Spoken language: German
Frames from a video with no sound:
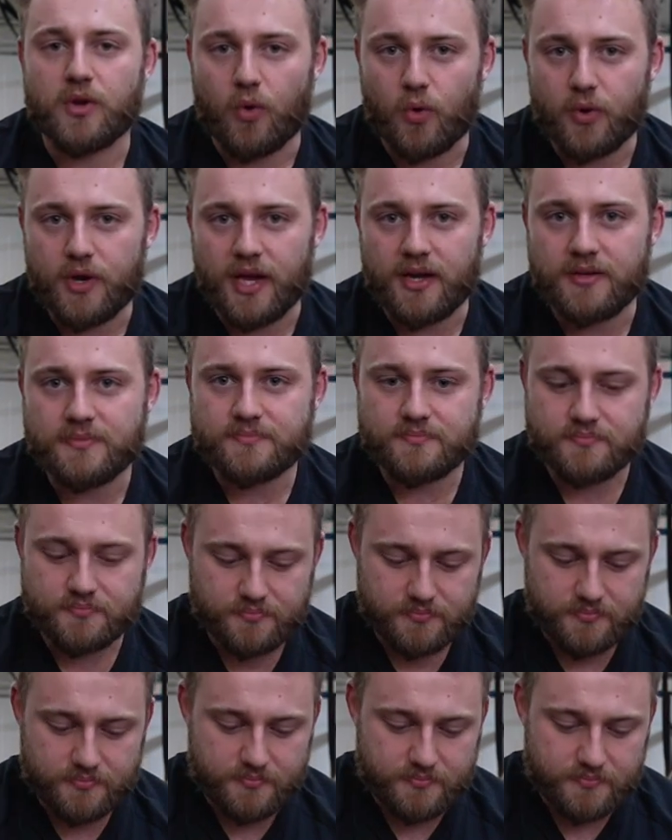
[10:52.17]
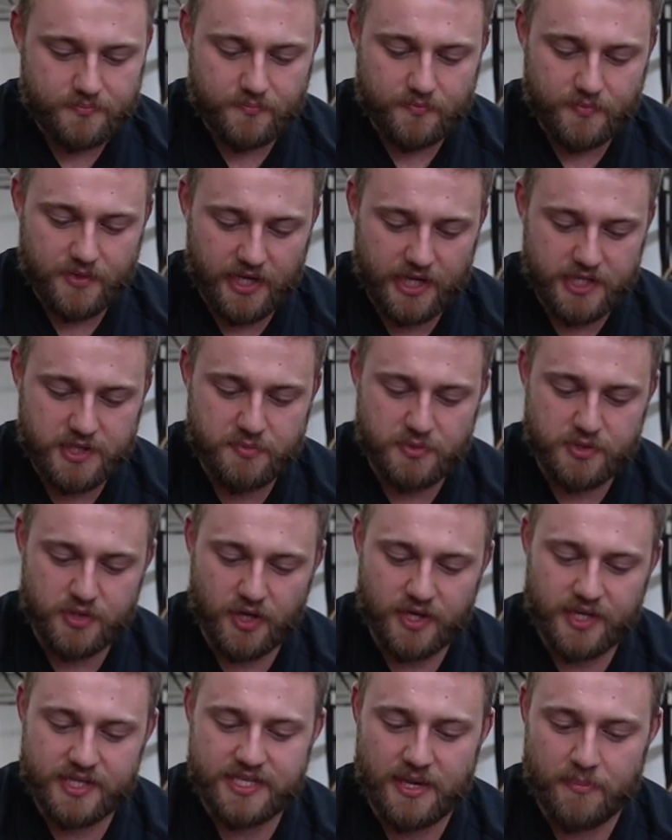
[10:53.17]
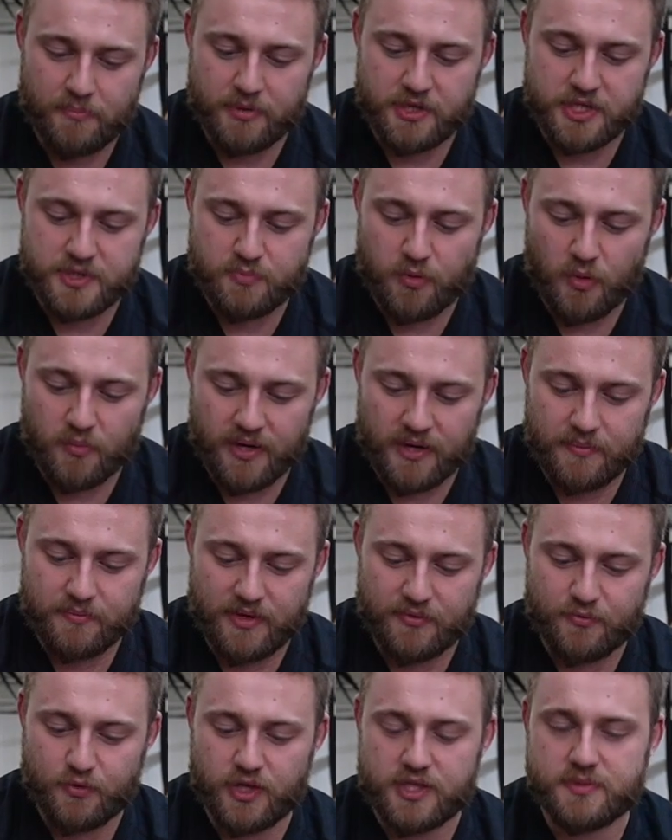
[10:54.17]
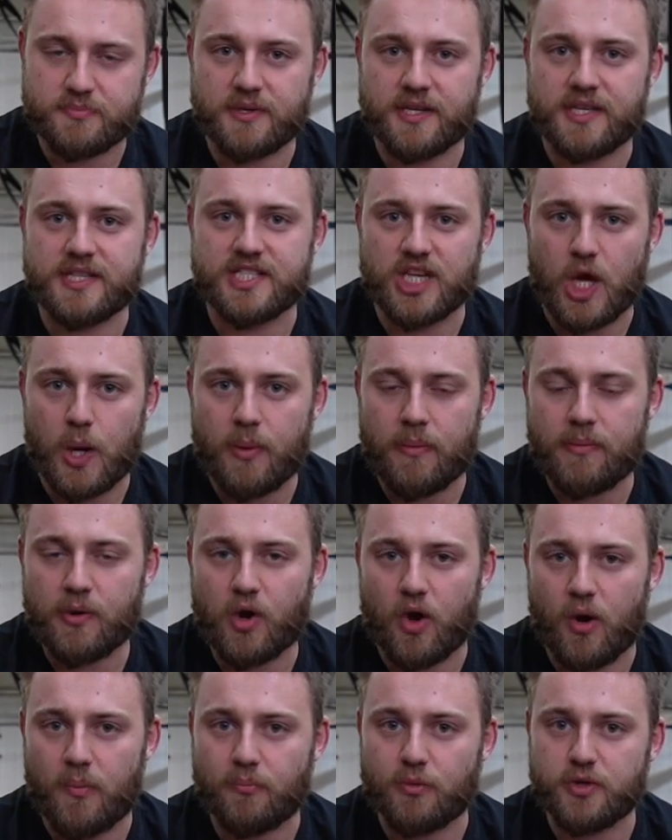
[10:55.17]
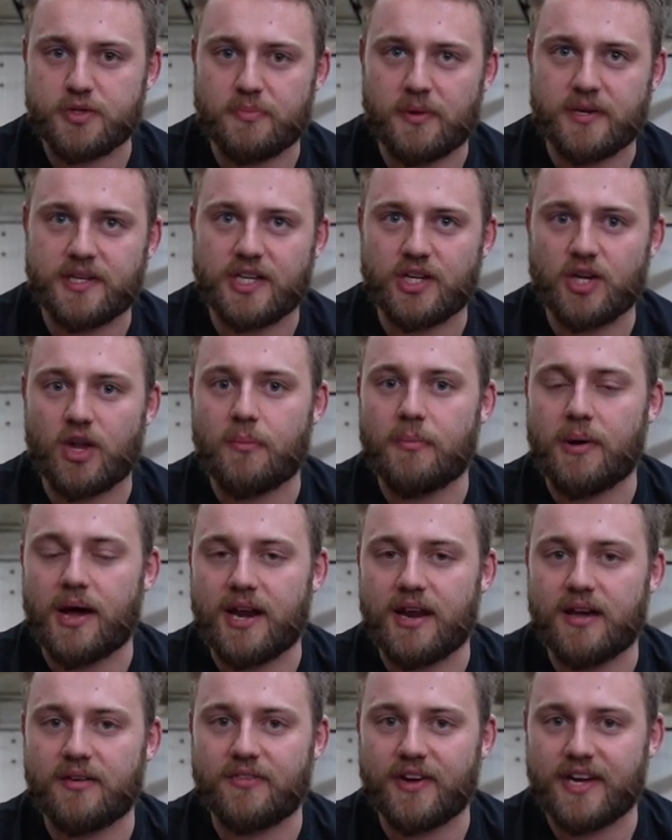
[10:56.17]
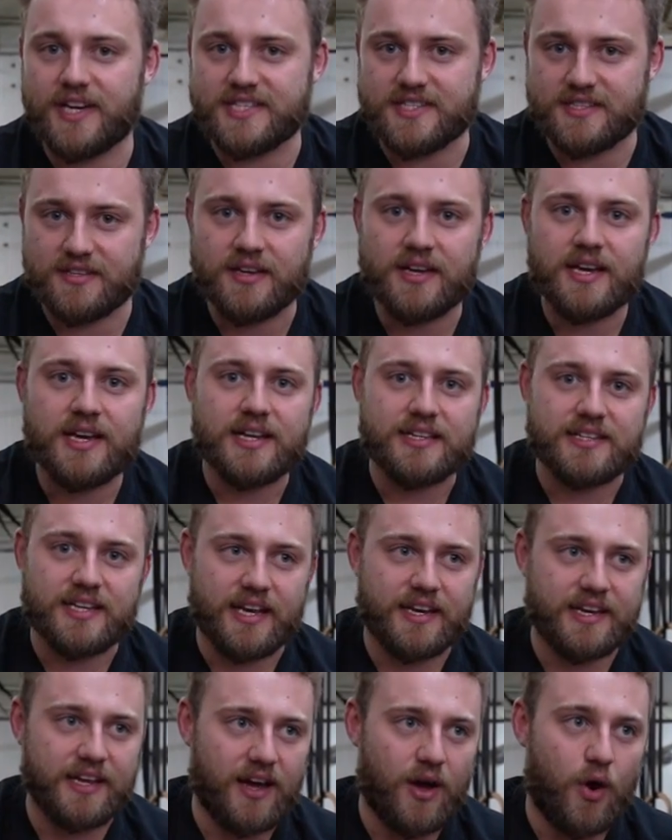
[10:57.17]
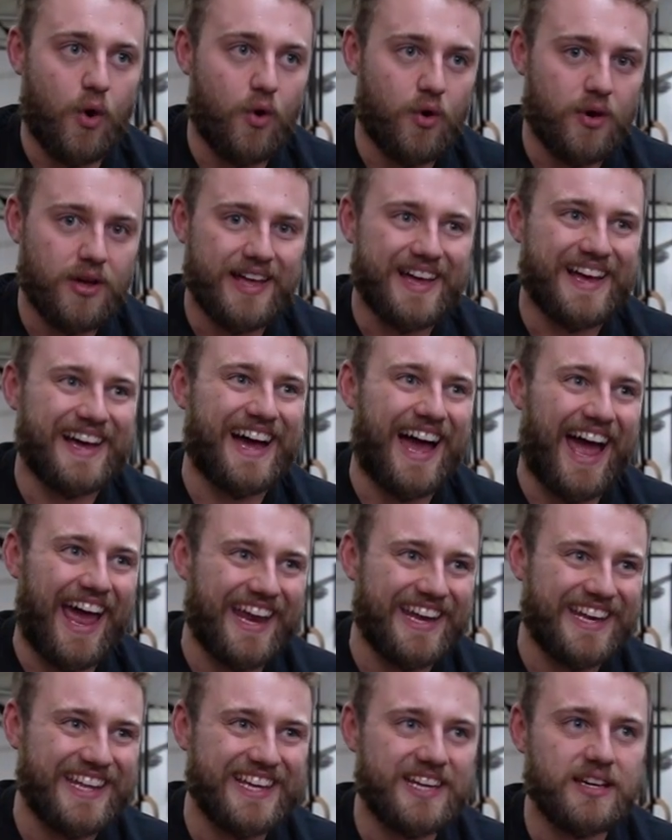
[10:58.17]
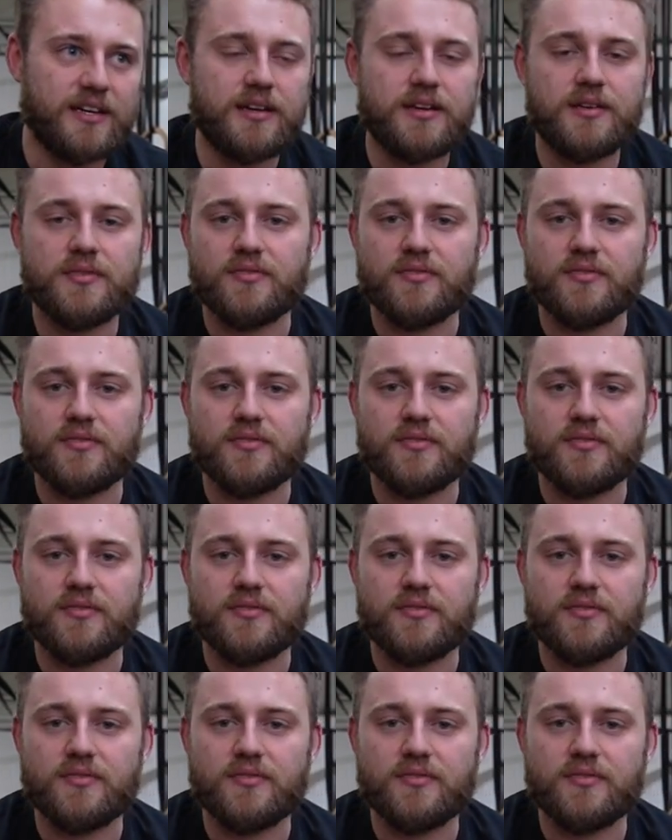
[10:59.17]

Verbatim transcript: Oder ganz besonders hat man das Problem, dafür, dass man den sauber bekommt, muss man den normalerweise dann ja auch reinigen,